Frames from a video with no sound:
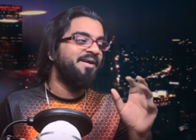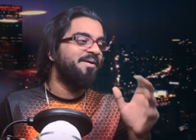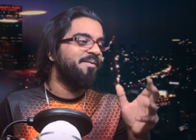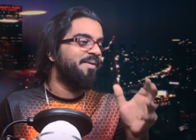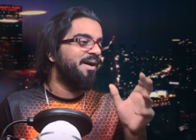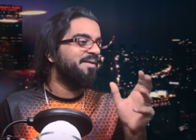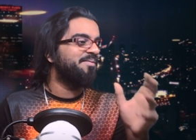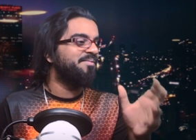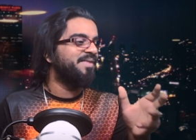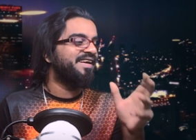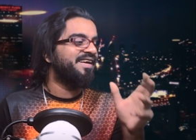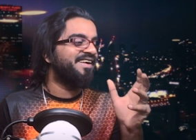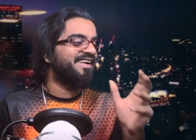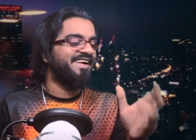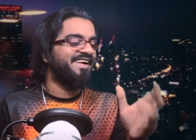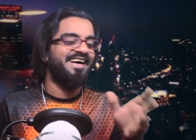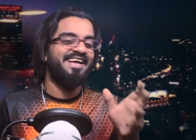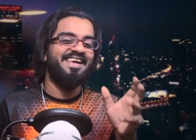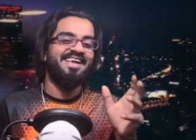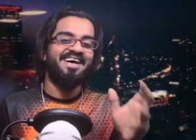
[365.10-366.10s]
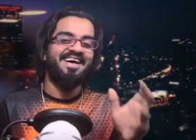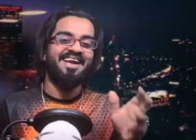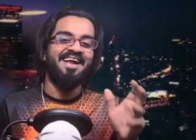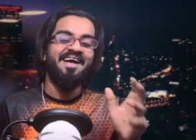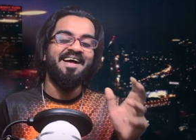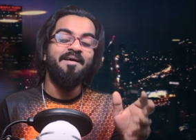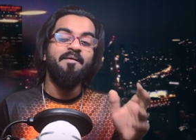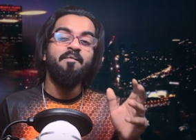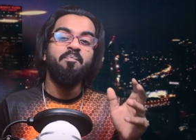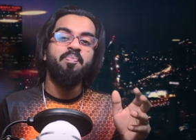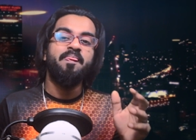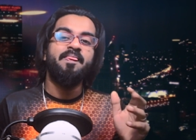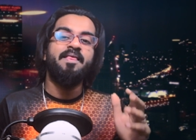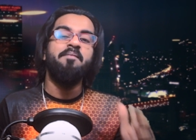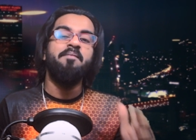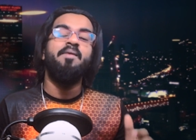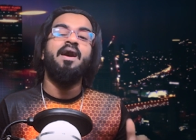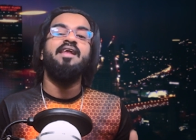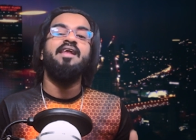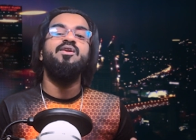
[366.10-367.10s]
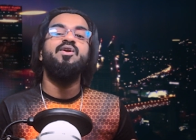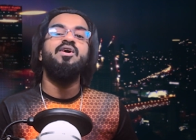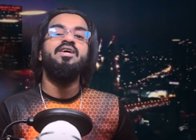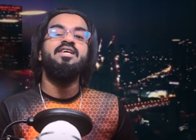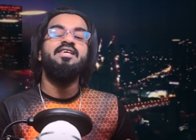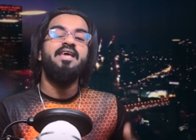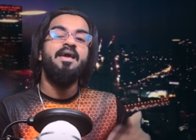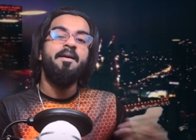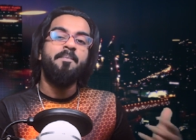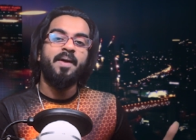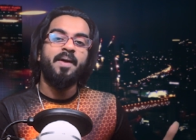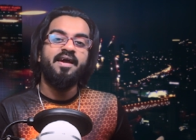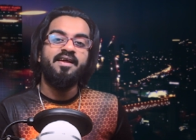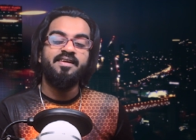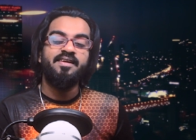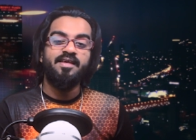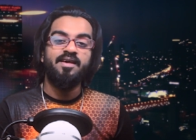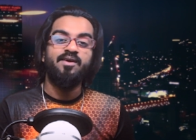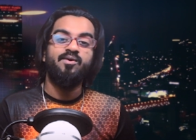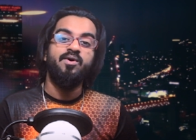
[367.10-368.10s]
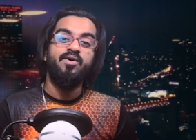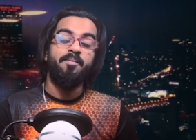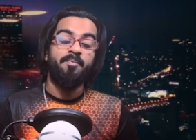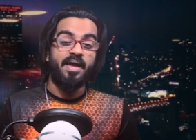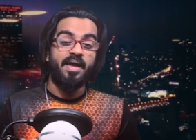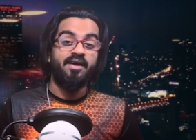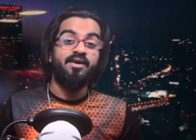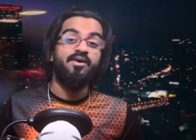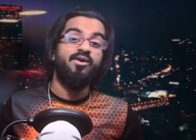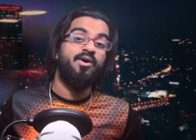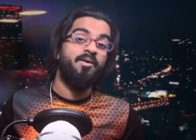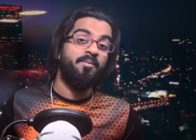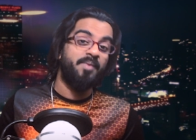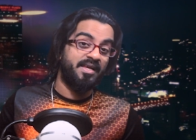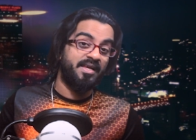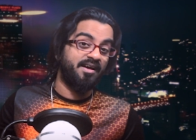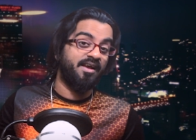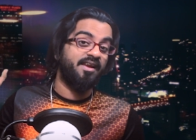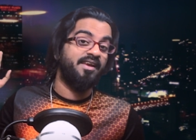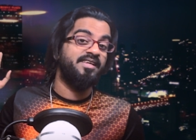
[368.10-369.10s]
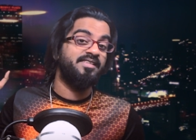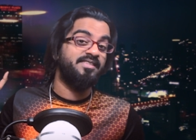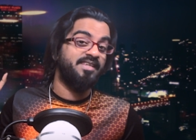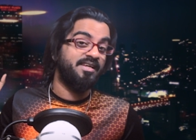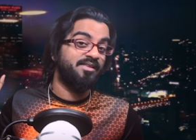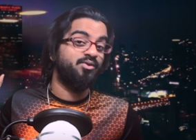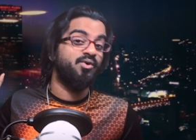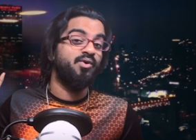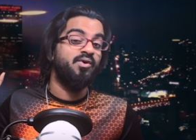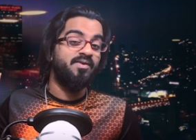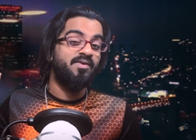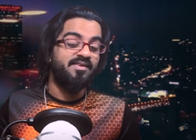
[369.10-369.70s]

दिमाग में क्या ख्याल आ रहा है कि मान लो ये पहन के कोई बैंक रॉबरी करने जाए तो